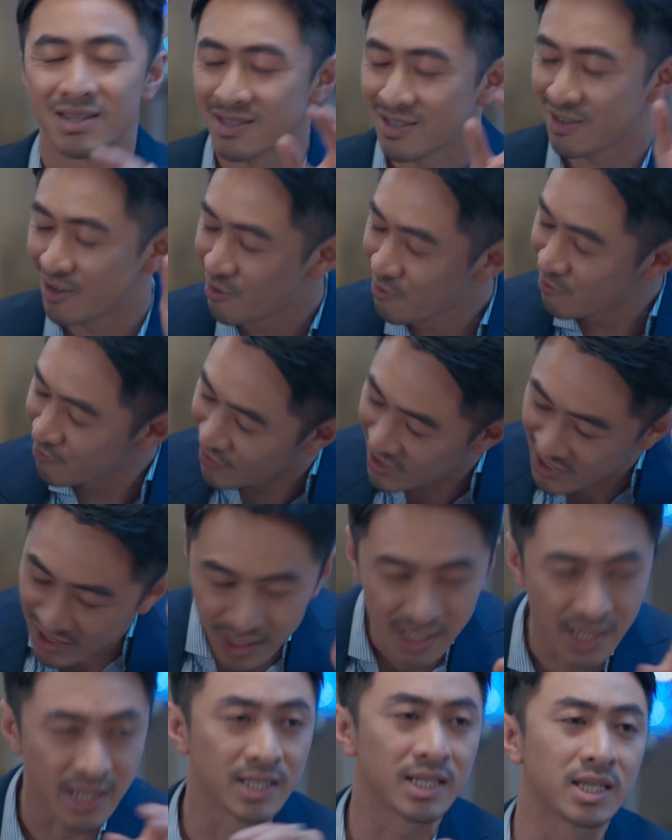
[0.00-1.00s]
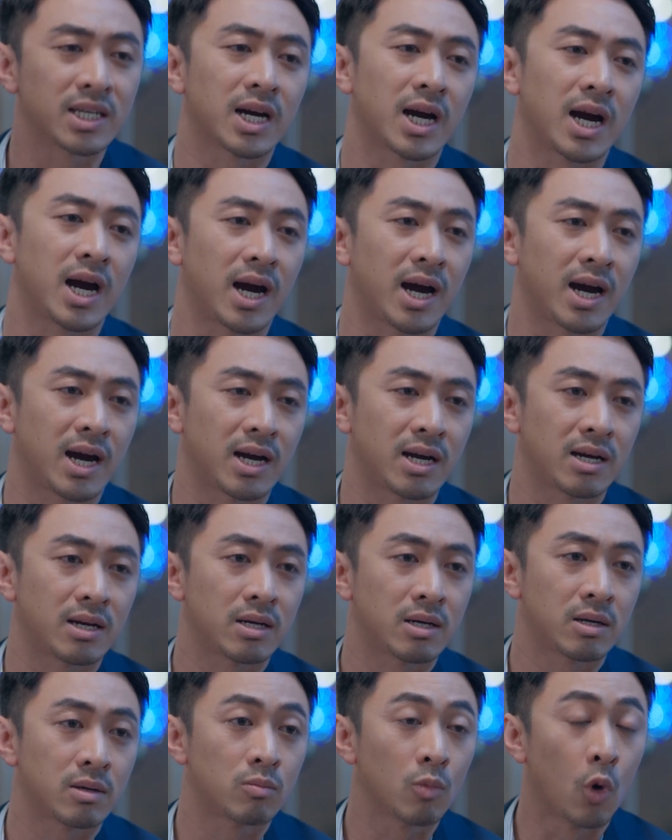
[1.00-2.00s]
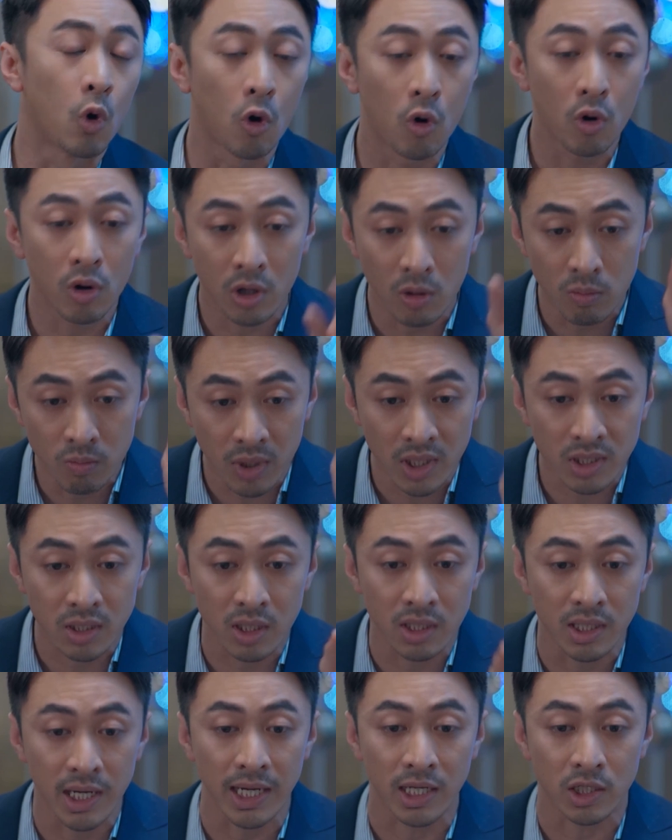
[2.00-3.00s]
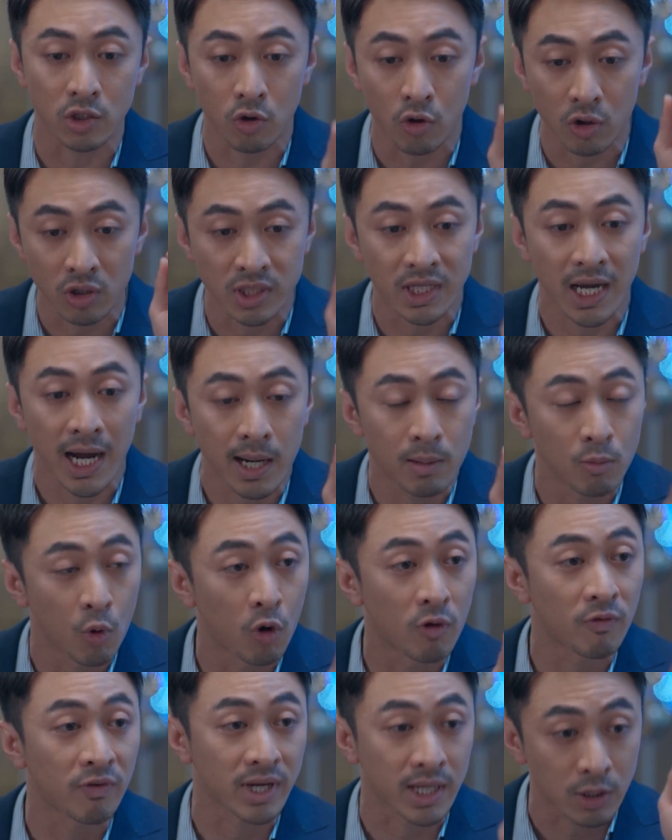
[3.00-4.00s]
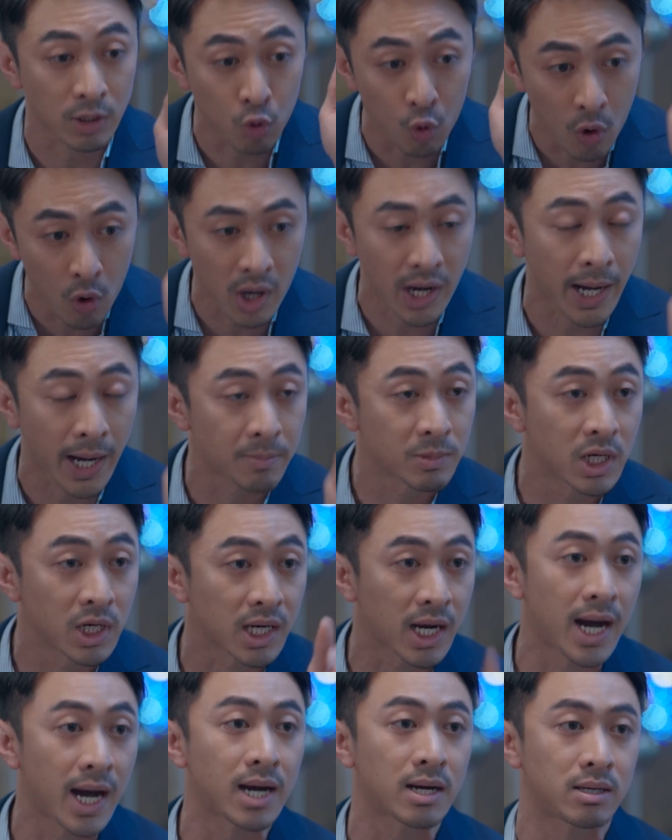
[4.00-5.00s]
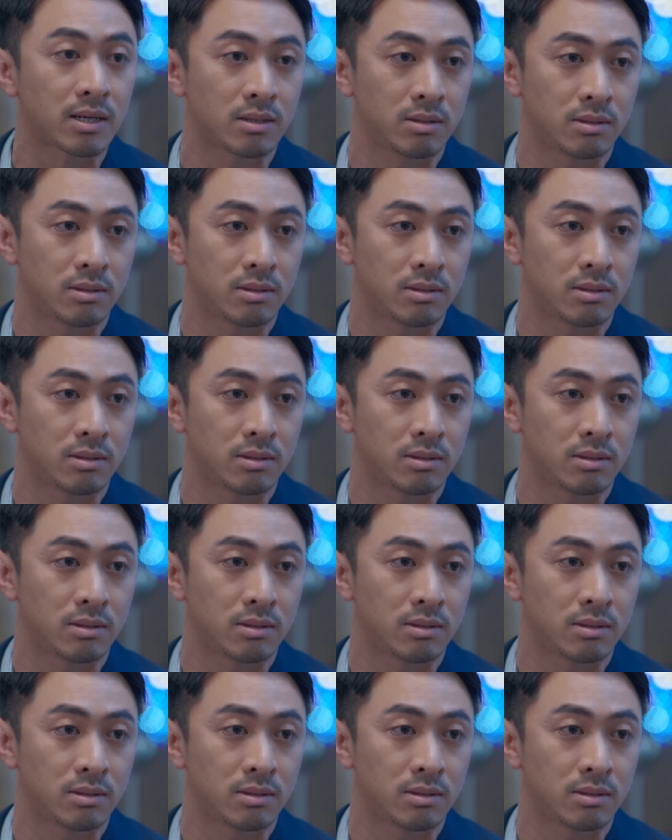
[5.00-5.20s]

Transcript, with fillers: Không vấn đề gì cả. Bố không bao giờ để cho con trai bố phải thua kém người khác